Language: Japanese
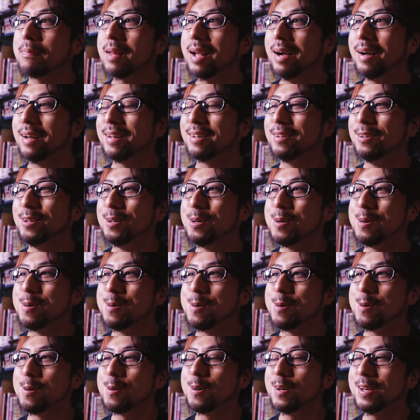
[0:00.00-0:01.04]
あ
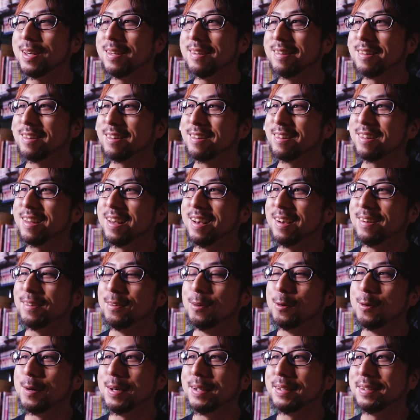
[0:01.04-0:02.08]
のー、引き続き
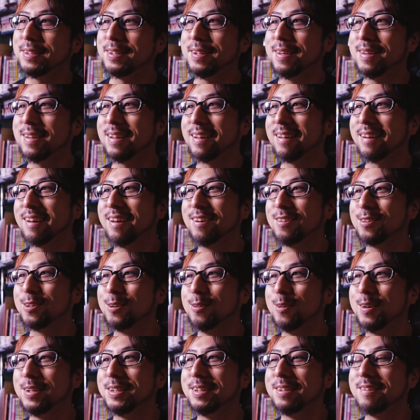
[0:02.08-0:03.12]
応援していただける
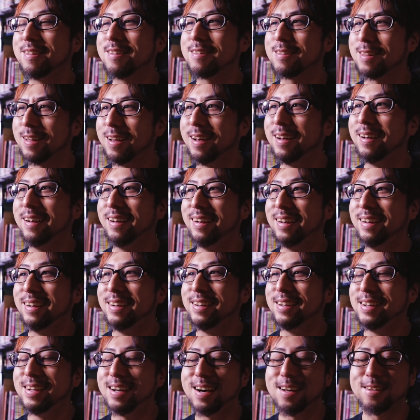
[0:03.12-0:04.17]
と嬉しいですね。
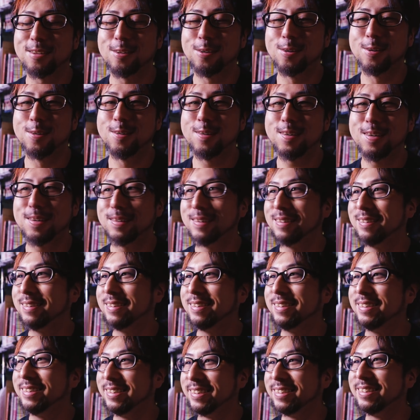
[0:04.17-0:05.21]
あ
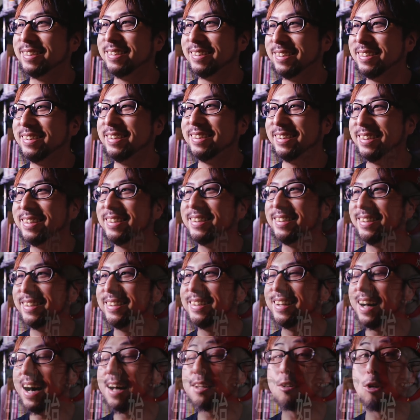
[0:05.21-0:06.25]
のー、うん。
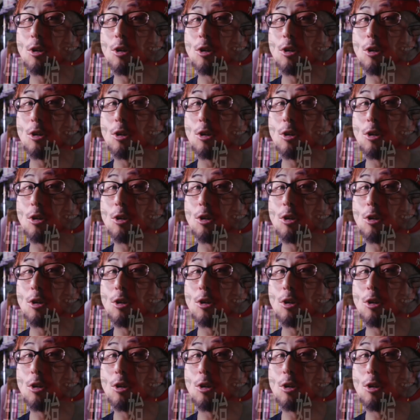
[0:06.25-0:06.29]
あ